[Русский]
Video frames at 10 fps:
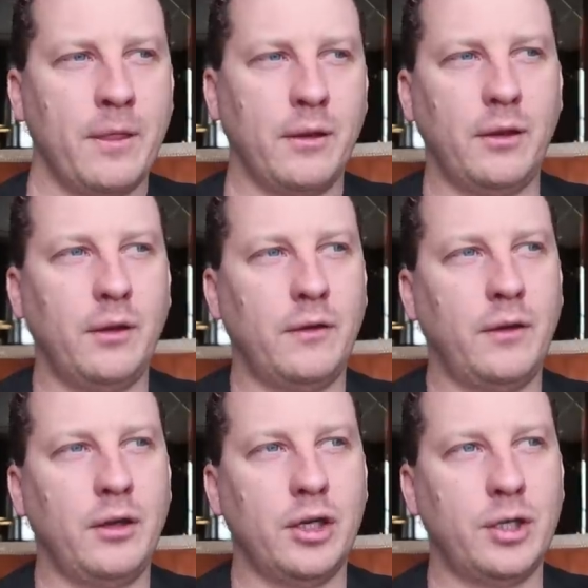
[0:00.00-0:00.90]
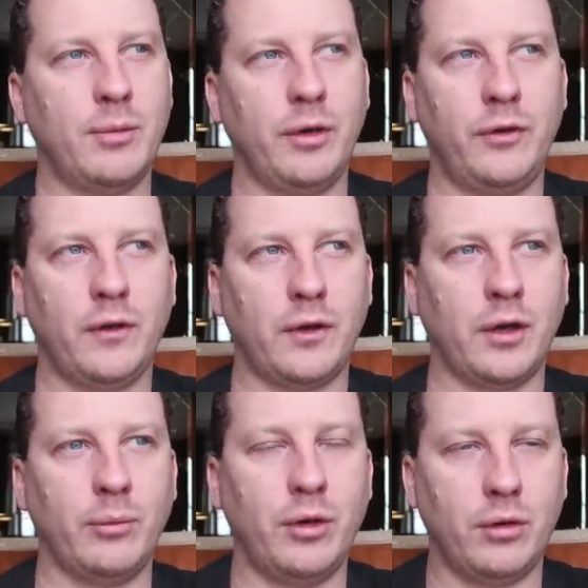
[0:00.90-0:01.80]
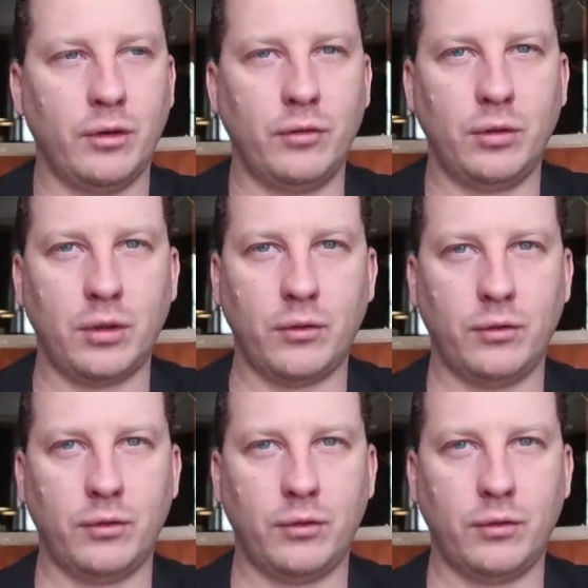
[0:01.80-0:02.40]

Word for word: ну, если я не ошибаюсь, несколько миллионов долларов